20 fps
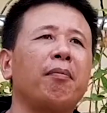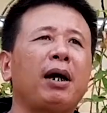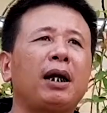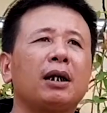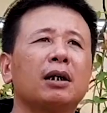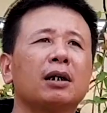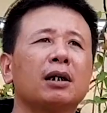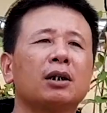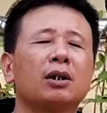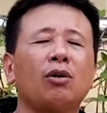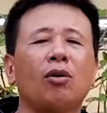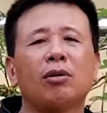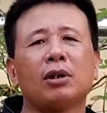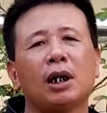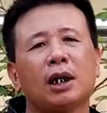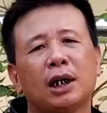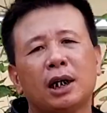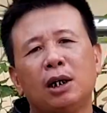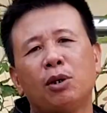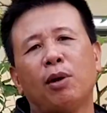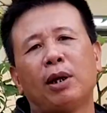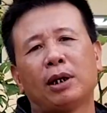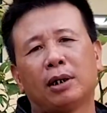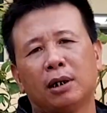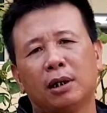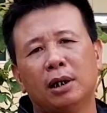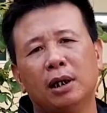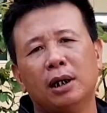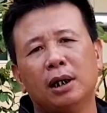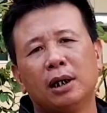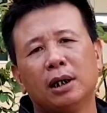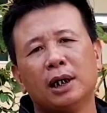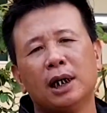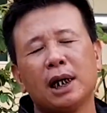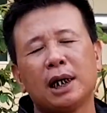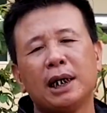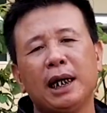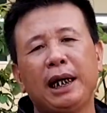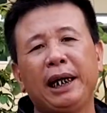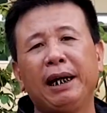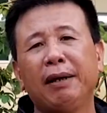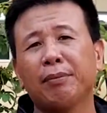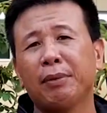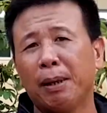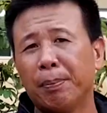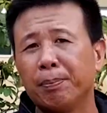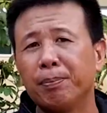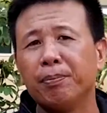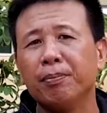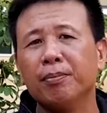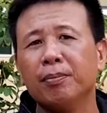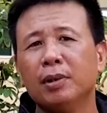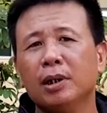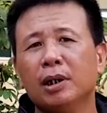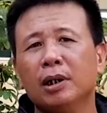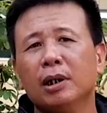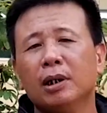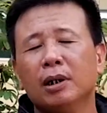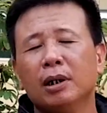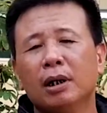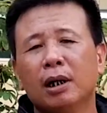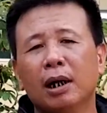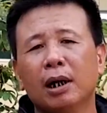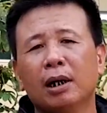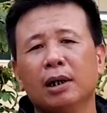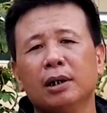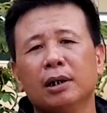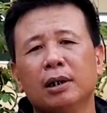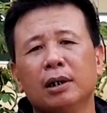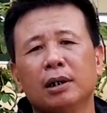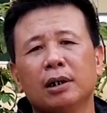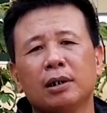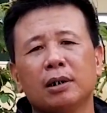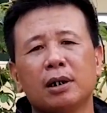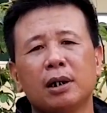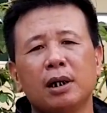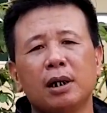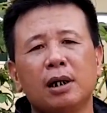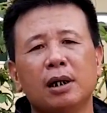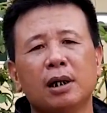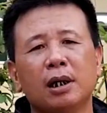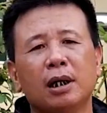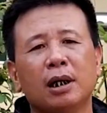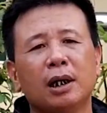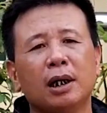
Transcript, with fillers: bắt được tốt cái kỹ thuật để khi anh em tập đó thì uh,